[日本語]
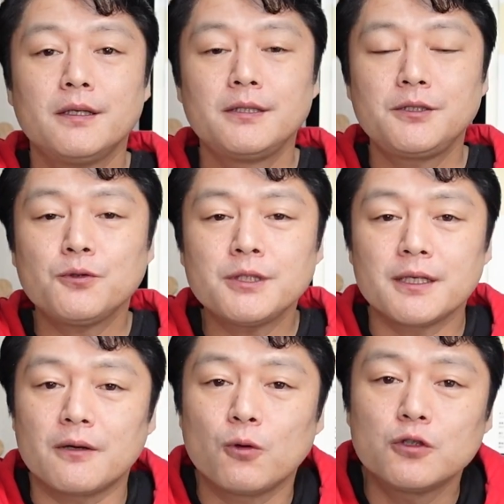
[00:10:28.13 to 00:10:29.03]
視聴者
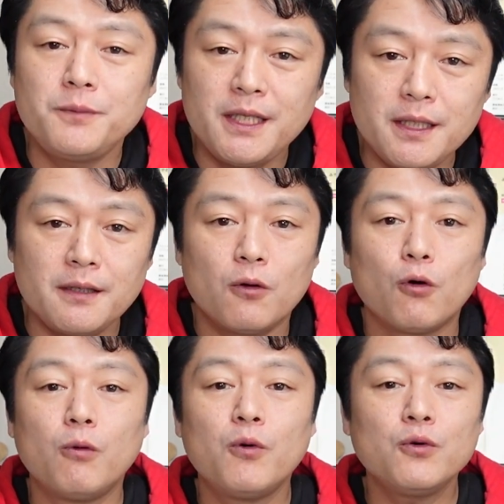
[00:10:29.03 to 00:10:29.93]
や国民に
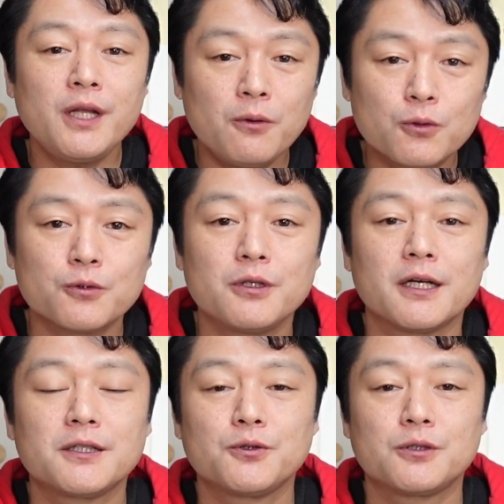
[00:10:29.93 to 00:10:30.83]
おもねろという
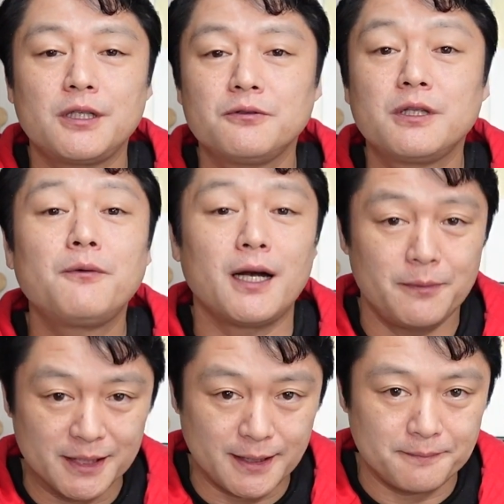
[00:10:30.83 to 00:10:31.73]
話をしてるんではあ
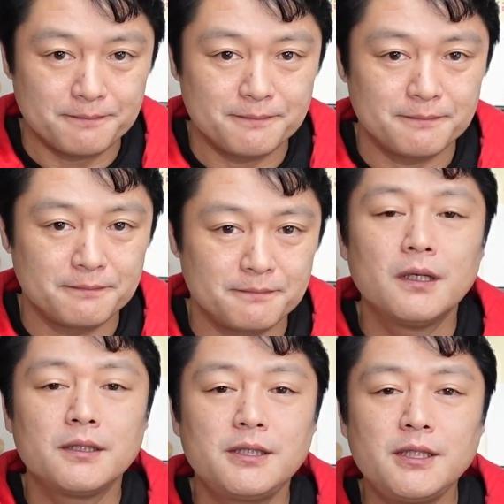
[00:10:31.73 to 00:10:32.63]
りません。
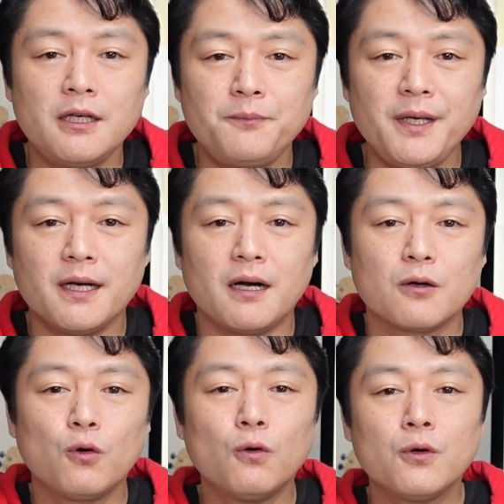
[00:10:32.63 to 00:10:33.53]
CLP が
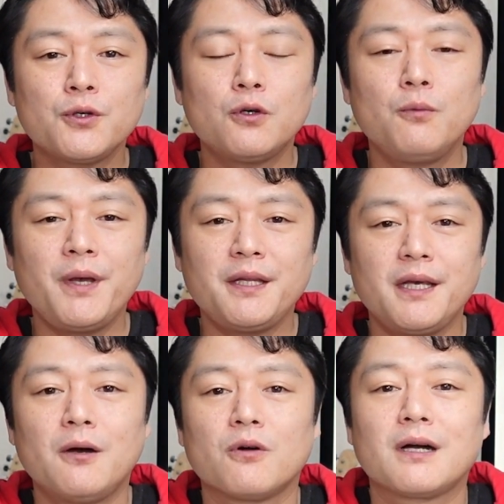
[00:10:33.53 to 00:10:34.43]
公共
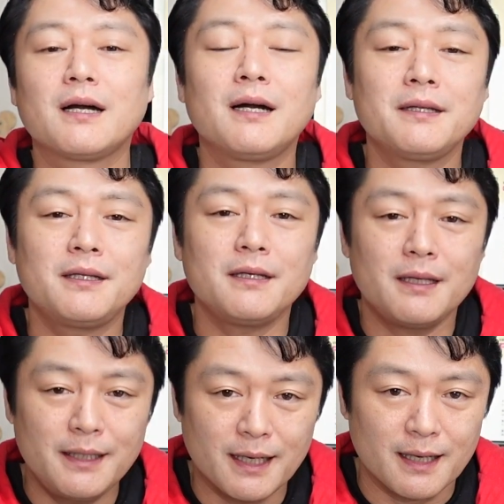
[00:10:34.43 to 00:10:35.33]
メディアを掲げて
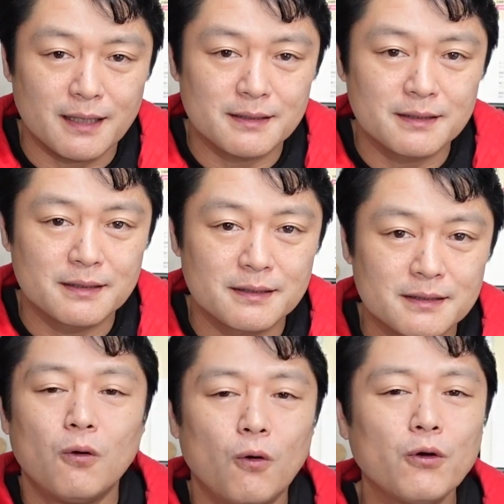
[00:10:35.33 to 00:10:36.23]
いながら、
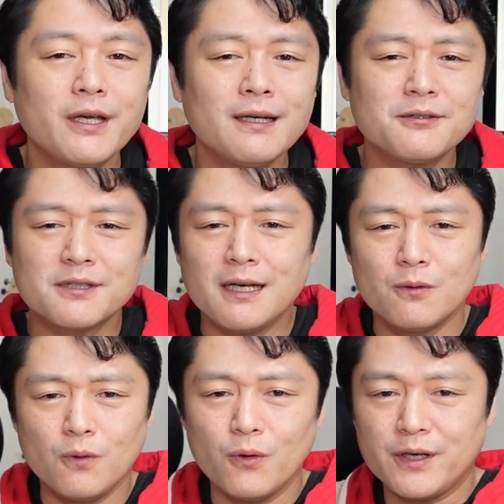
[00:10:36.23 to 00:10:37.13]
お客さ
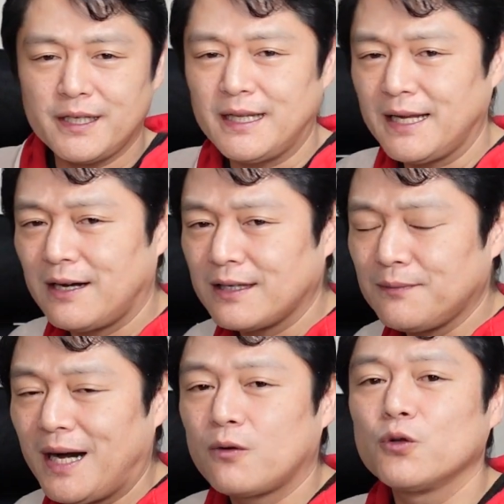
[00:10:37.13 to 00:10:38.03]
んを左側に、
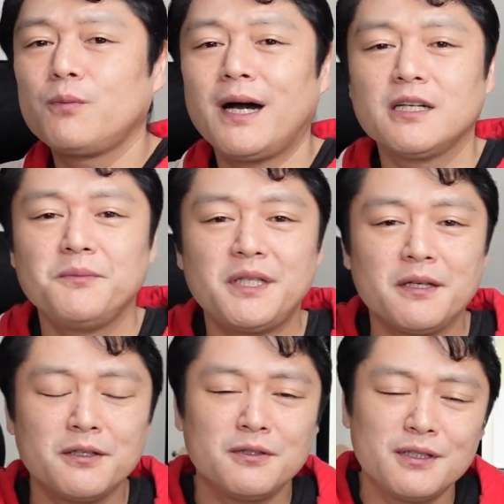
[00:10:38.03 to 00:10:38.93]
まあ、この番組
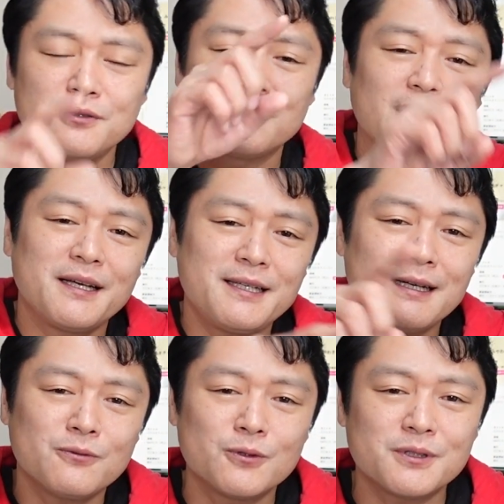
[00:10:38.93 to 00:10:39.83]
的に言う鍵
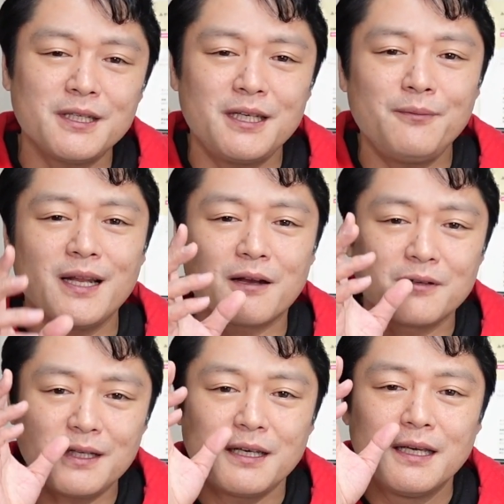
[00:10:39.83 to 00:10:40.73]
括弧付きリベラル
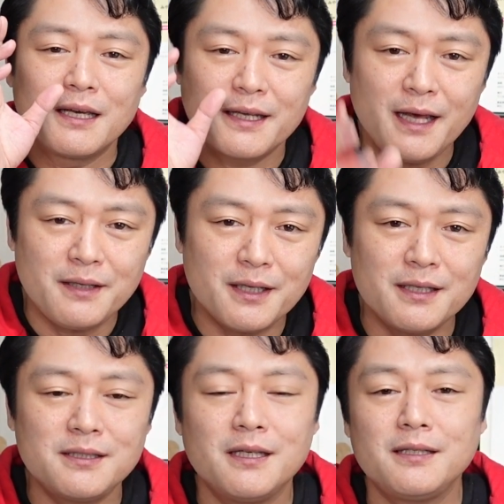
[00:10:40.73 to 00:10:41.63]
に限
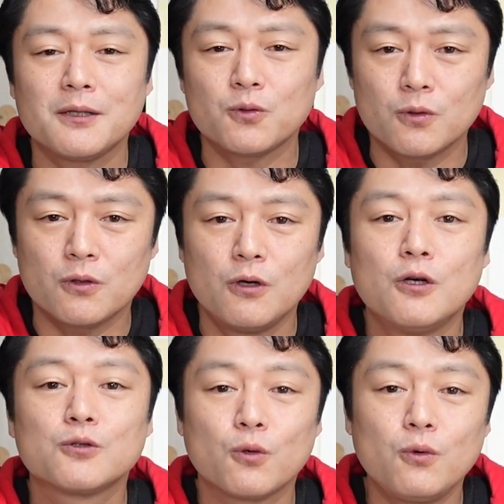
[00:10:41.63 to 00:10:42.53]
定していたところ、
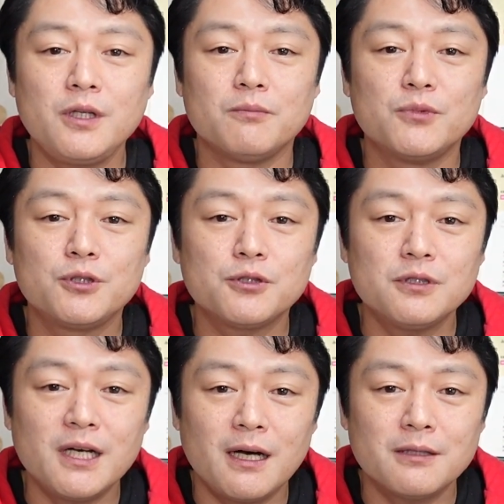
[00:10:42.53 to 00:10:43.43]
そこに矛
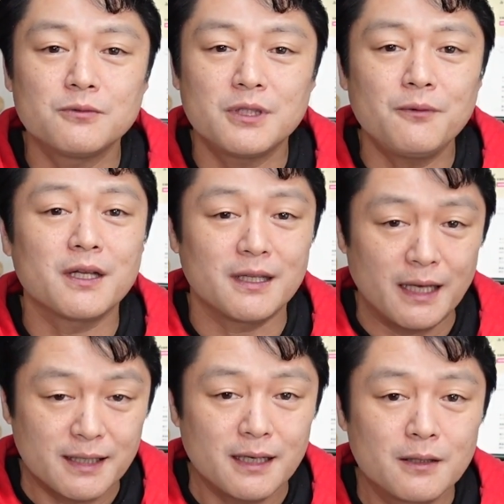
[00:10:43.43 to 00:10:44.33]
盾があるんではな
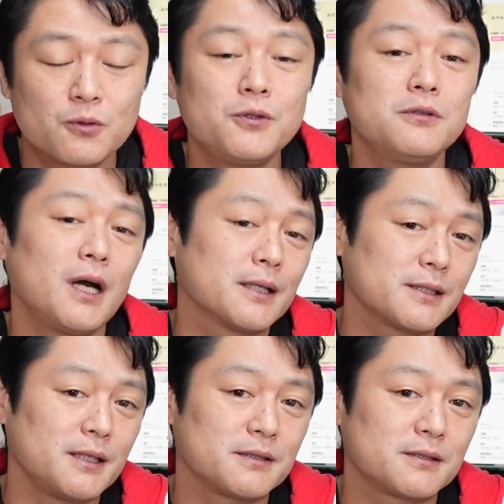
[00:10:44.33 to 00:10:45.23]
いかという
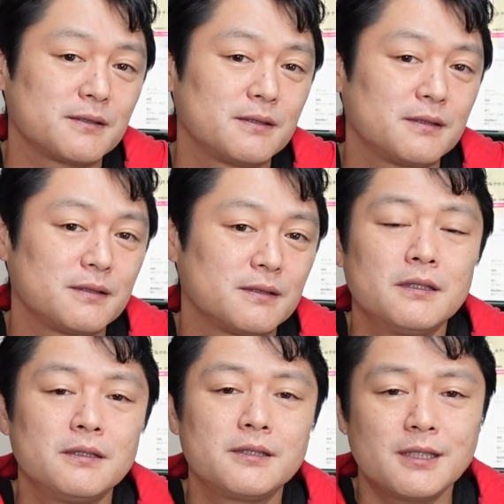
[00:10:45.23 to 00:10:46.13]
話です。
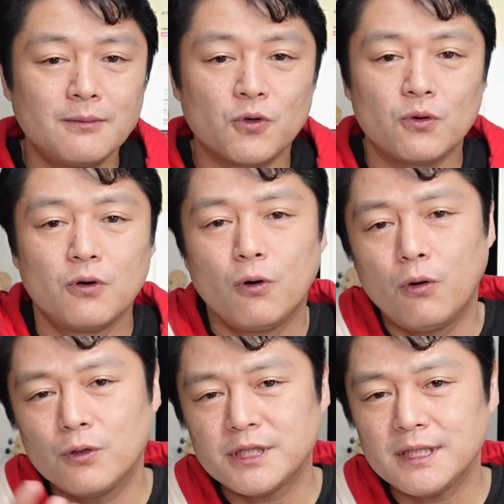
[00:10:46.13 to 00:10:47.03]
しかも、
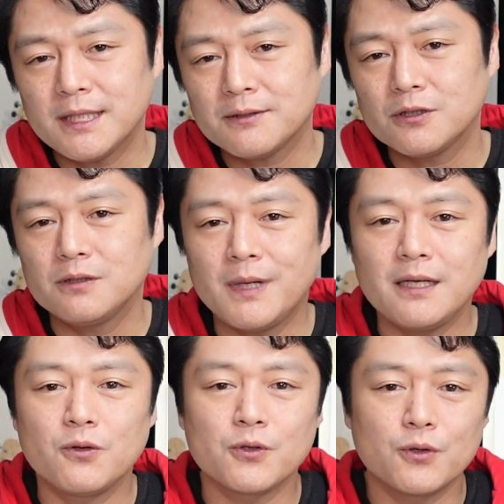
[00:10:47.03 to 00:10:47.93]
法人化する
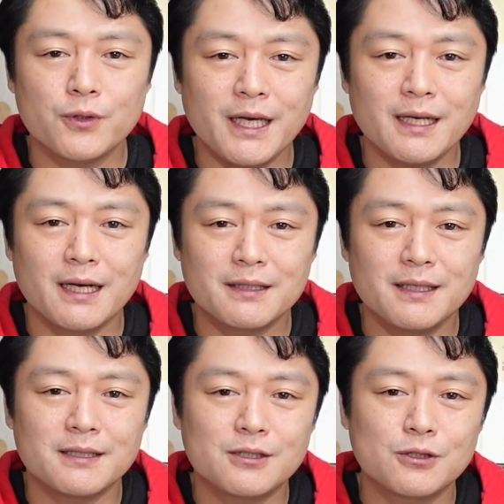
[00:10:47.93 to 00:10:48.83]
前の4年間
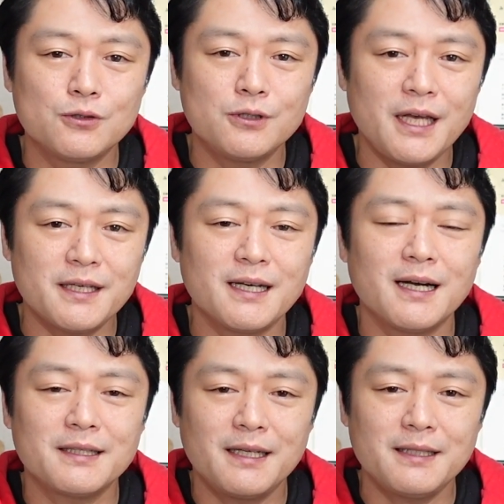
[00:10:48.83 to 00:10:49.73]
で収益化
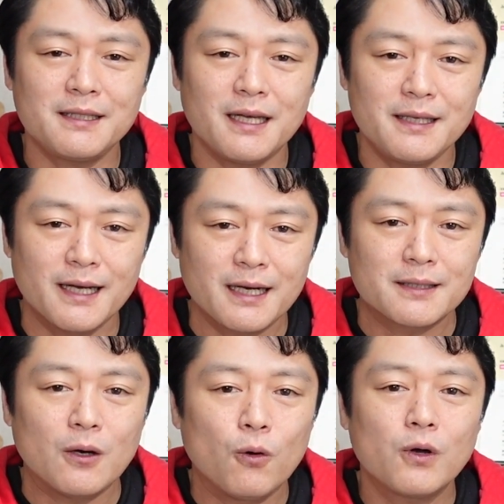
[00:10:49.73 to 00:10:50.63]
ができていなかっ
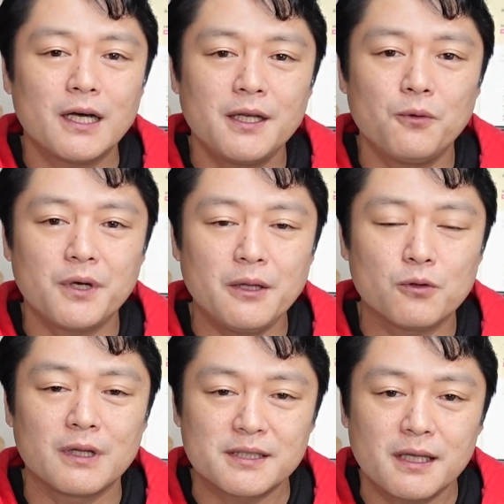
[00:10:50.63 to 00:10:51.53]
た、お金を
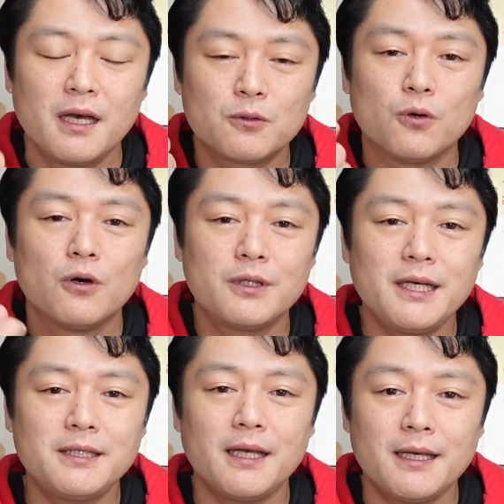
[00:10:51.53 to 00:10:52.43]
ゲットだぜと
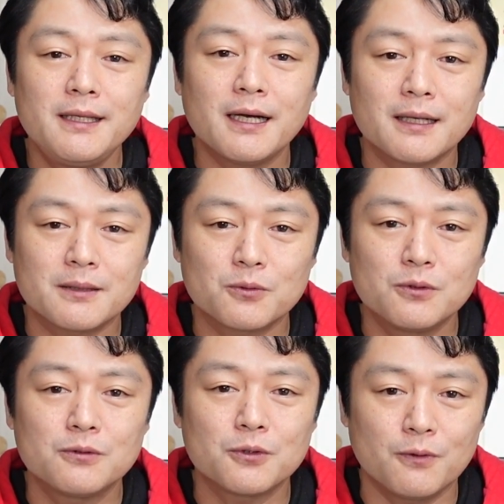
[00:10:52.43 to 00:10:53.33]
できていなかったと
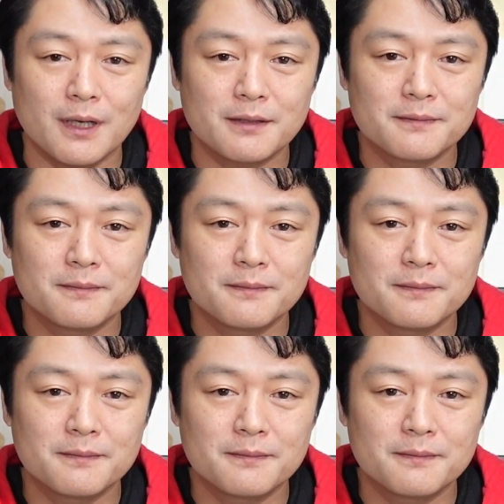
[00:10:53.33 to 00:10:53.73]
いうことは、